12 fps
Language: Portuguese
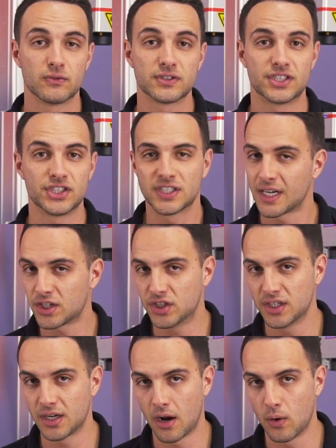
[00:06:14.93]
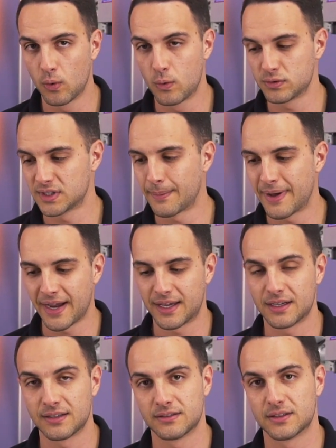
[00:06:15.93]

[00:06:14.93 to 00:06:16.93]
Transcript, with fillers: você já tira o custo da máquina.